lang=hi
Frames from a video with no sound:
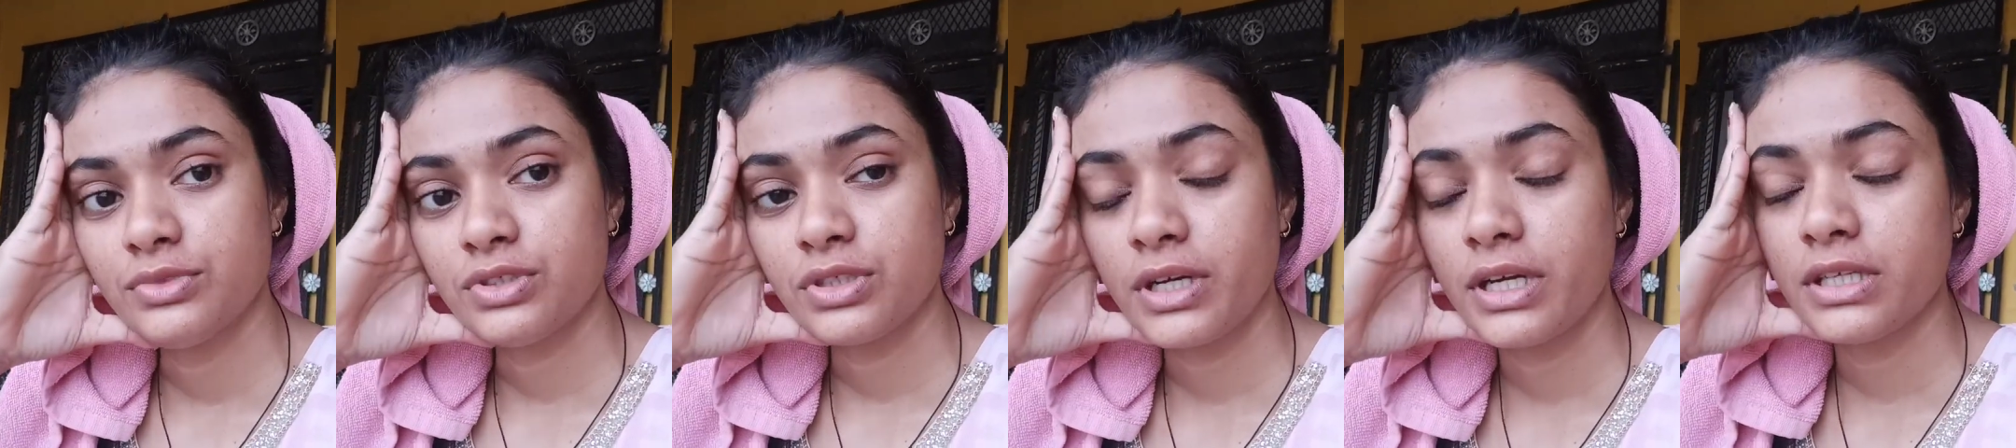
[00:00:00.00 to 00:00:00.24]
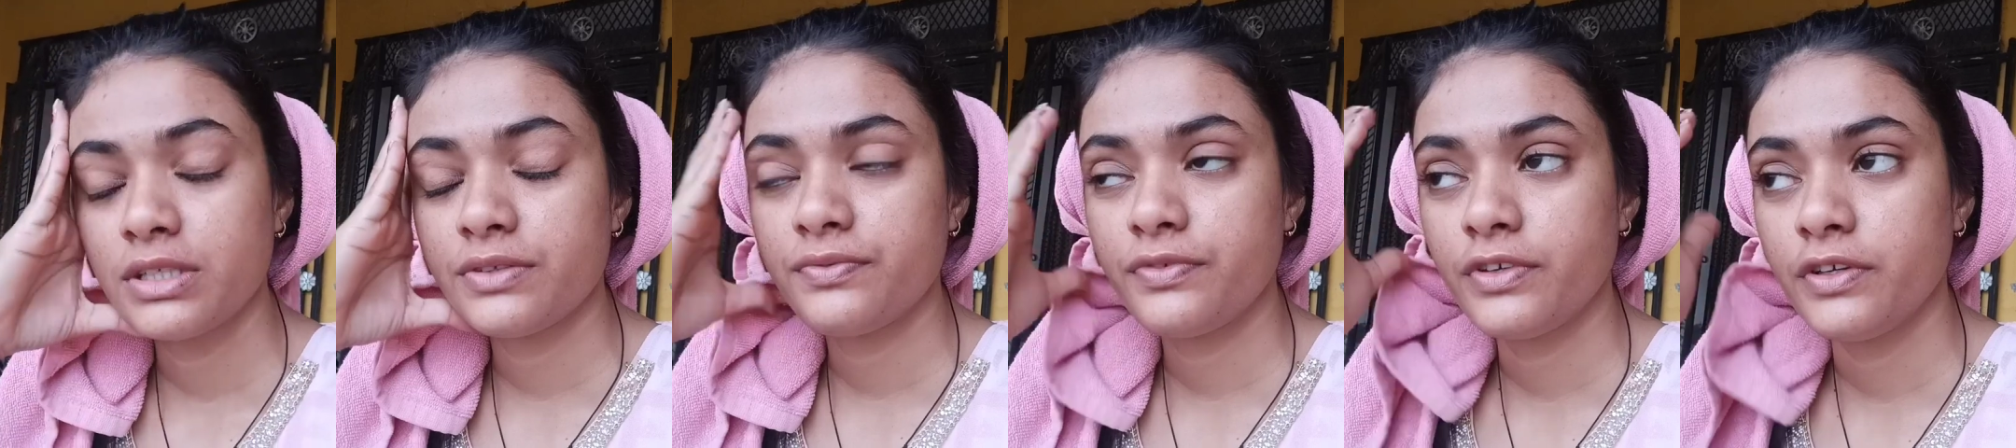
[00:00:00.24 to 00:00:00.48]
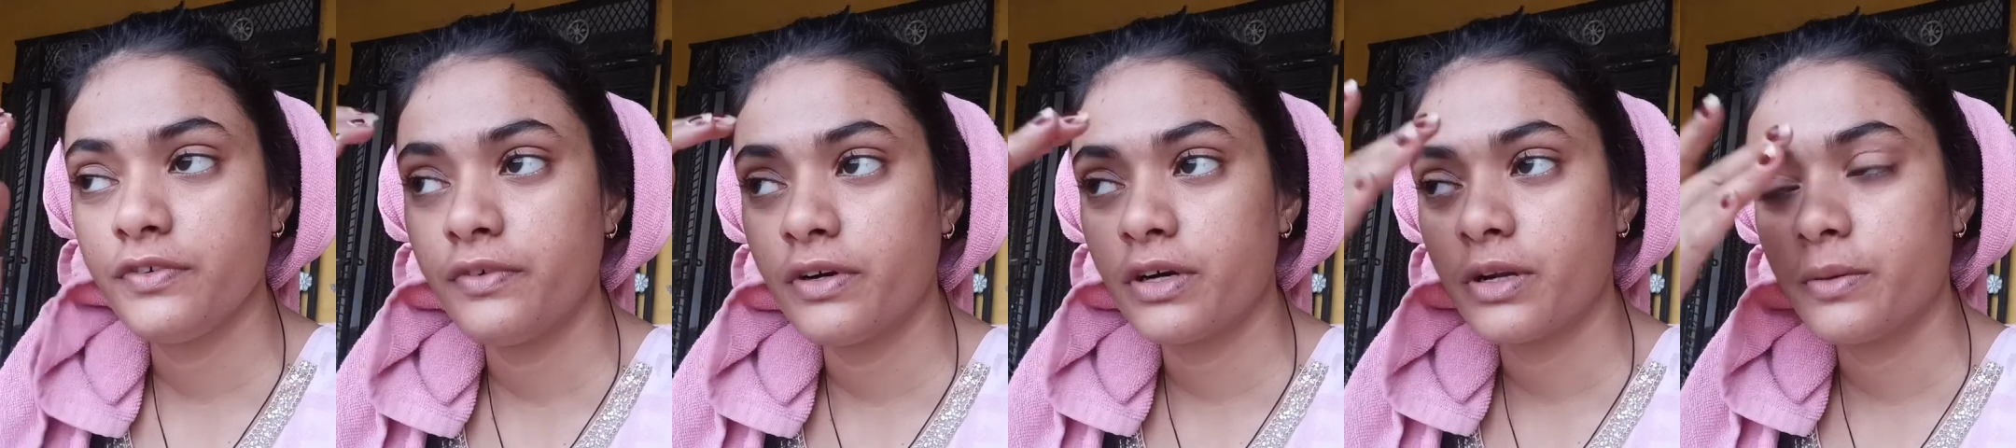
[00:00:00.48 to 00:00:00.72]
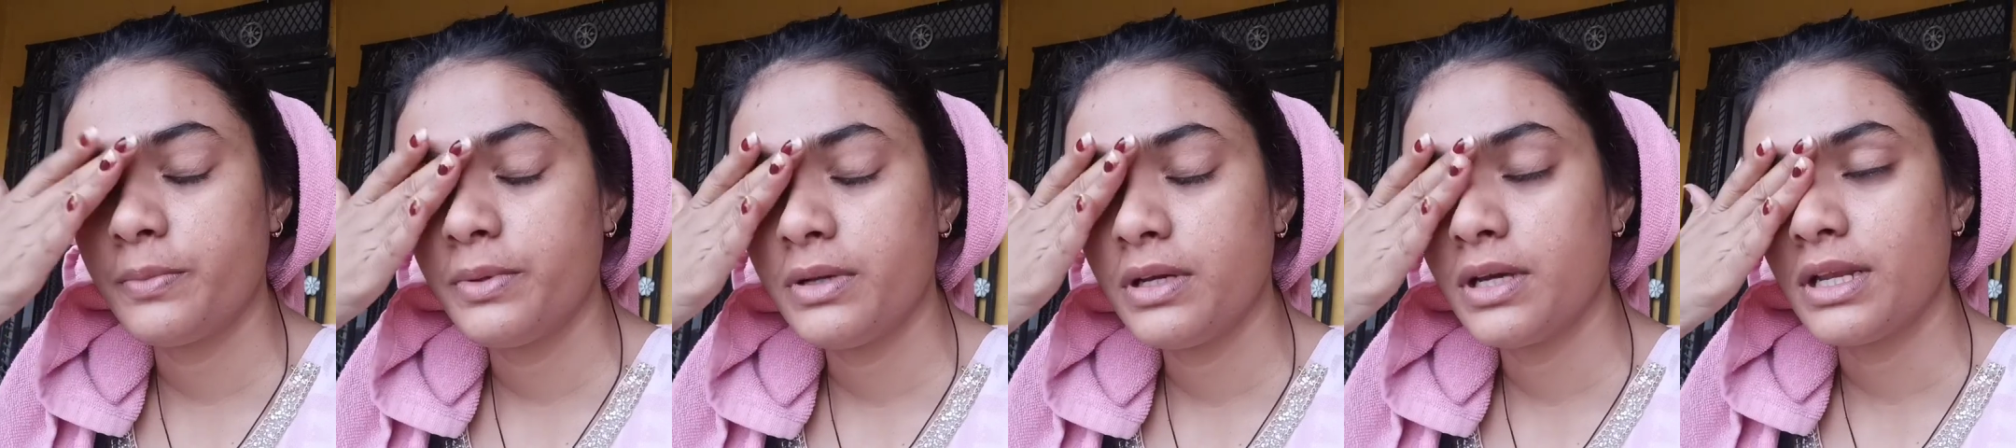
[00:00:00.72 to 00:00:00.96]
गाइस
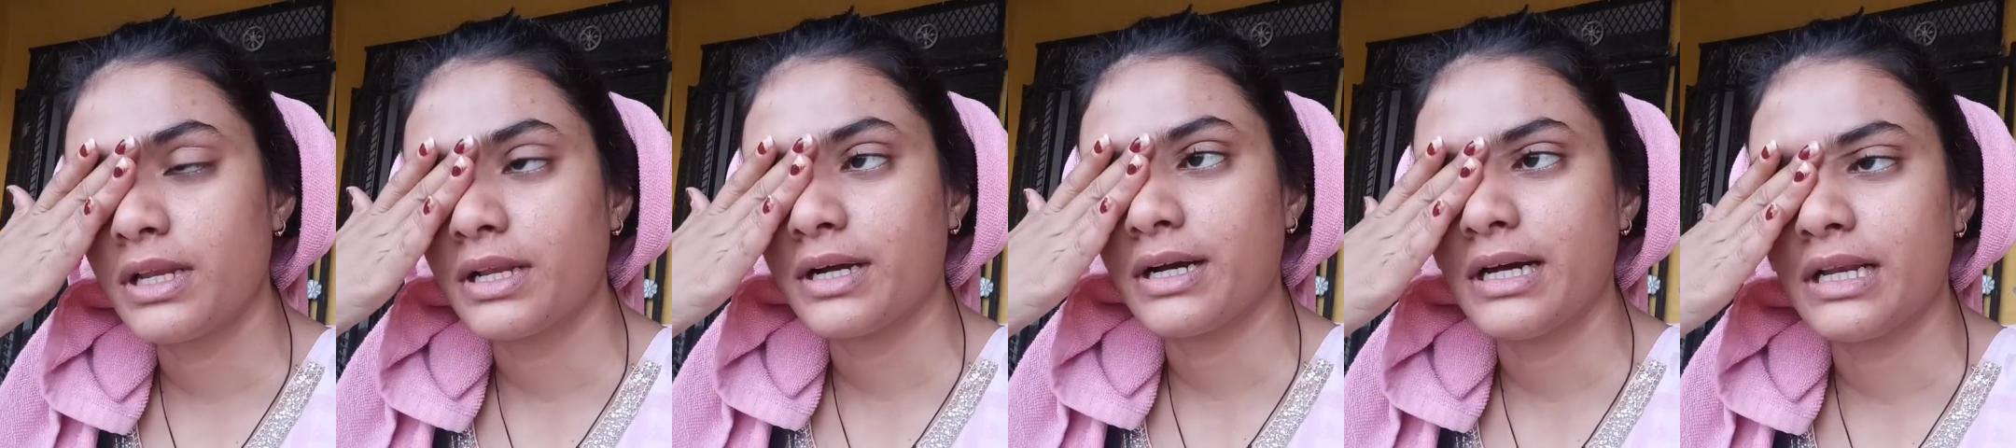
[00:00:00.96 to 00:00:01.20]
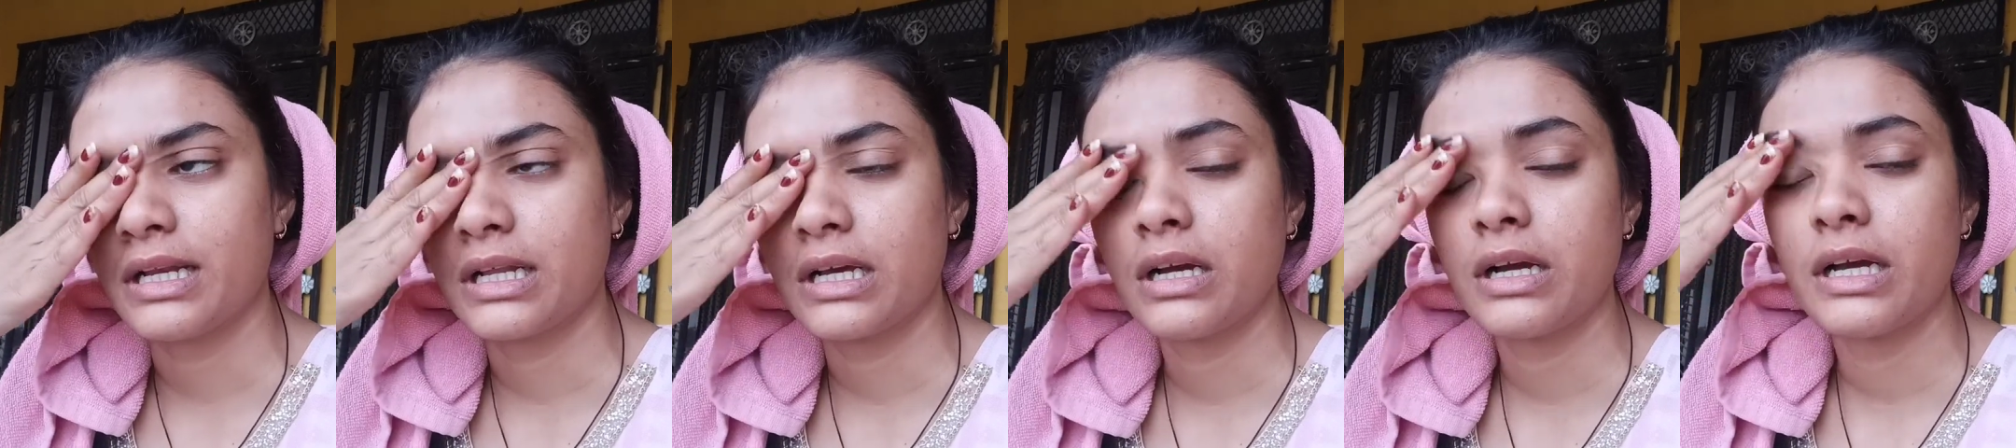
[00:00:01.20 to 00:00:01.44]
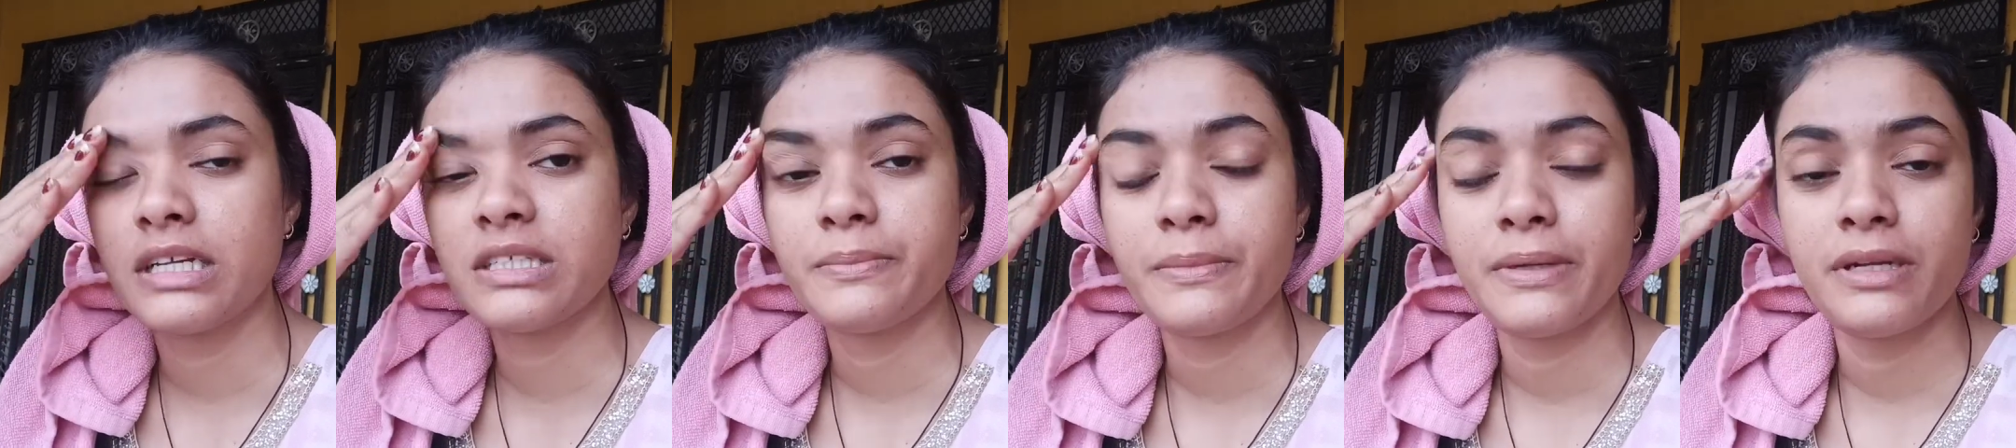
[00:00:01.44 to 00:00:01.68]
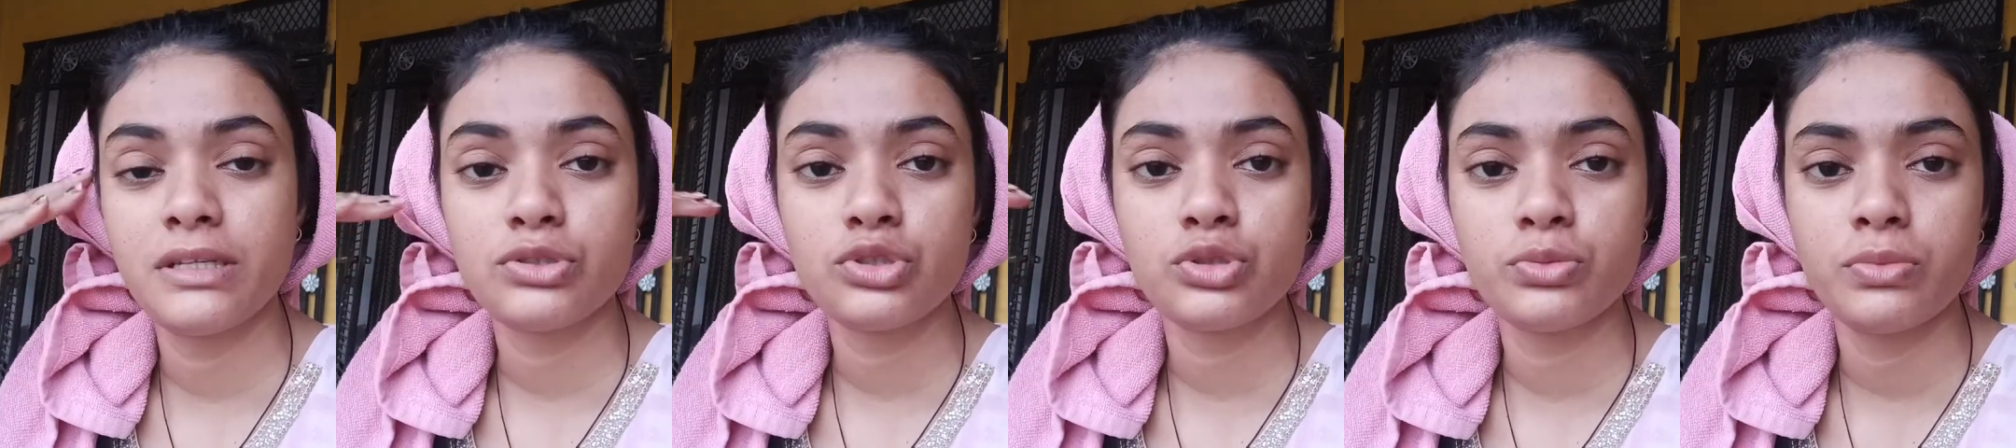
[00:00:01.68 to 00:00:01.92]
फीवर भी हल्का हल्का गाइस
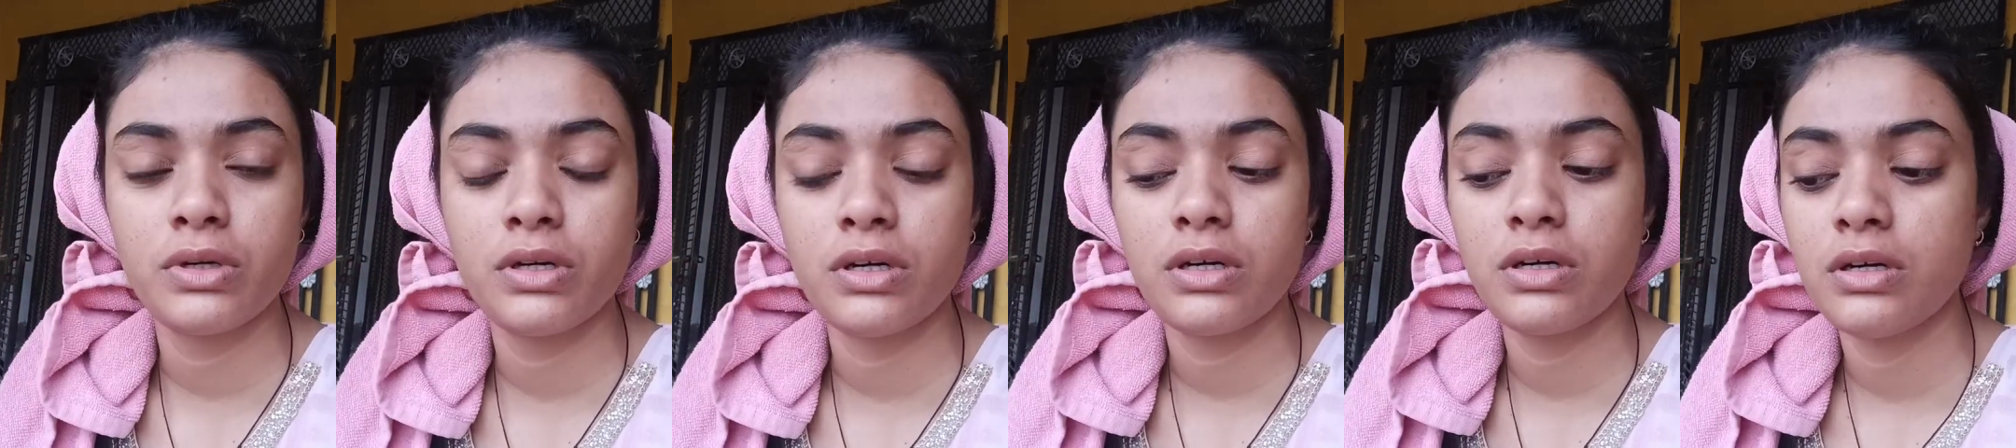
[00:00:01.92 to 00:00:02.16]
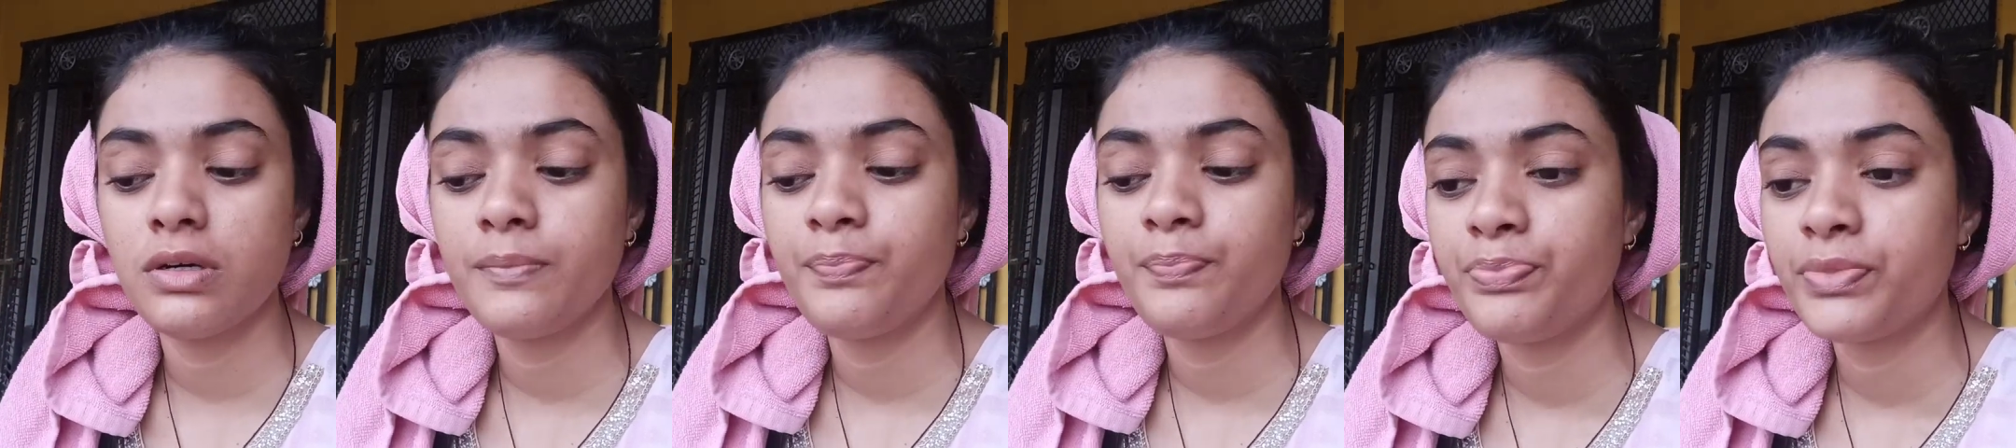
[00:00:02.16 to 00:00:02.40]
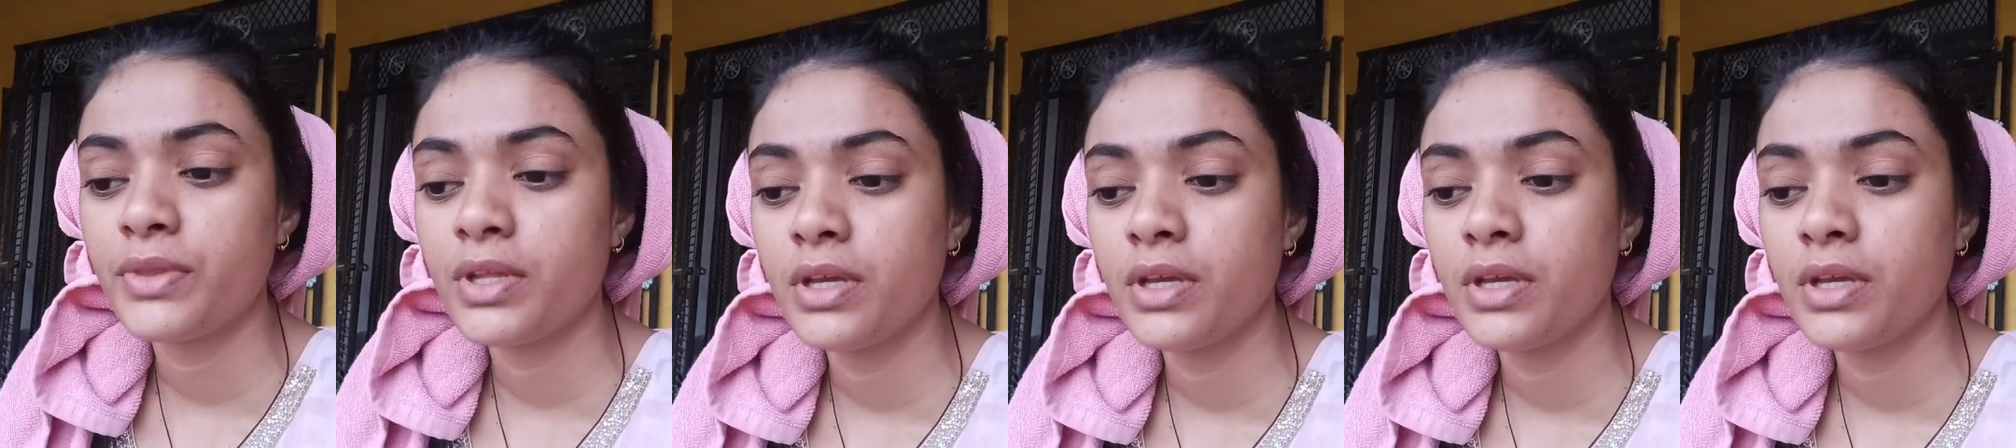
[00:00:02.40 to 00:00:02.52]
मैंने सुबह